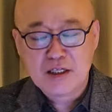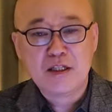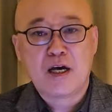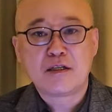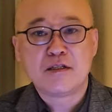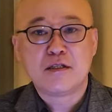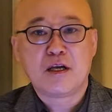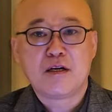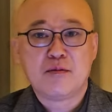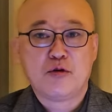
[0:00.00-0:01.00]

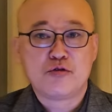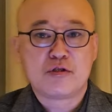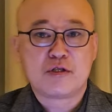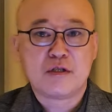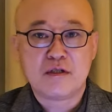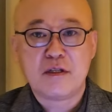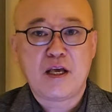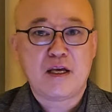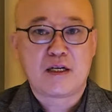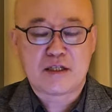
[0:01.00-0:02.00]
이낙연계를 모두
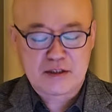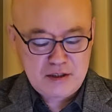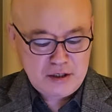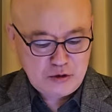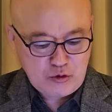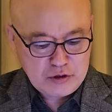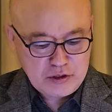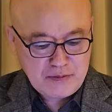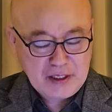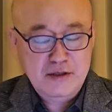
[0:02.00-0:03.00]
쓸어내야 자신들이
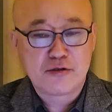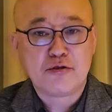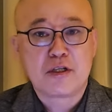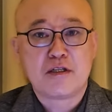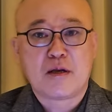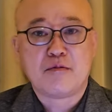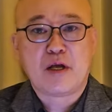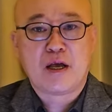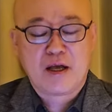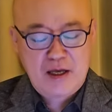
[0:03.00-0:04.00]
공천을 받을 수 있기
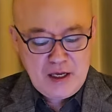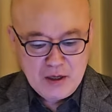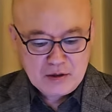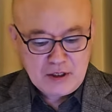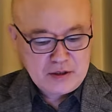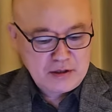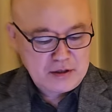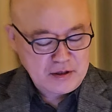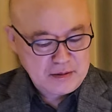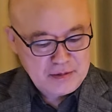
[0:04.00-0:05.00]
때문에 그래서
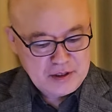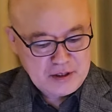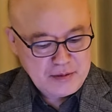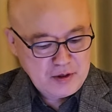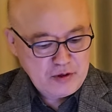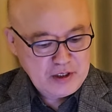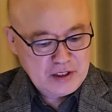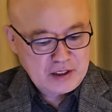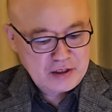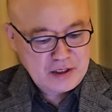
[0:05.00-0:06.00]
지금 이재명과
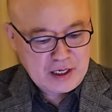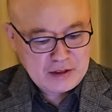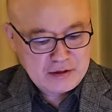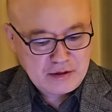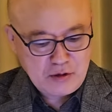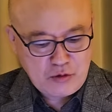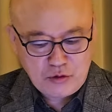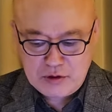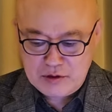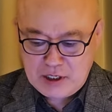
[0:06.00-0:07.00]
이낙연의 갈등의
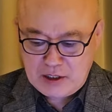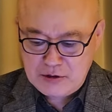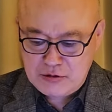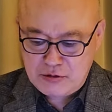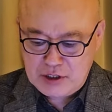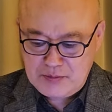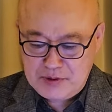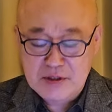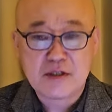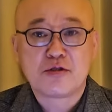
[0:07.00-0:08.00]
골은 갈수록
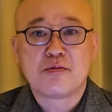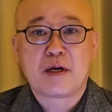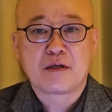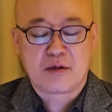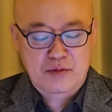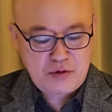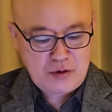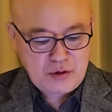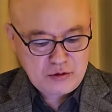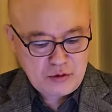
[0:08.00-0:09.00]
깊어질 수밖에
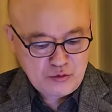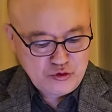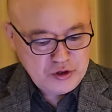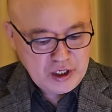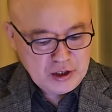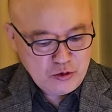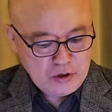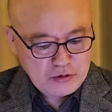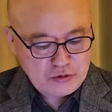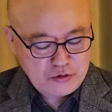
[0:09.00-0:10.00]
없고 또
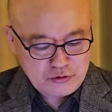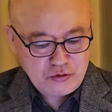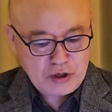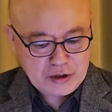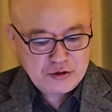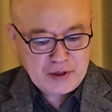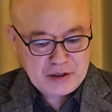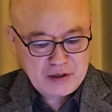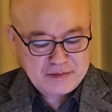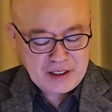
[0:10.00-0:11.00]
문재인과도 충돌할
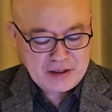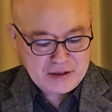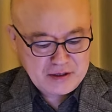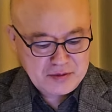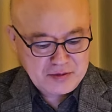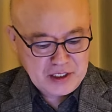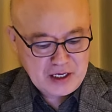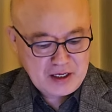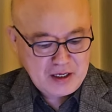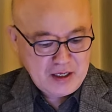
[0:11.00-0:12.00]
수밖에 없다는 것입니다.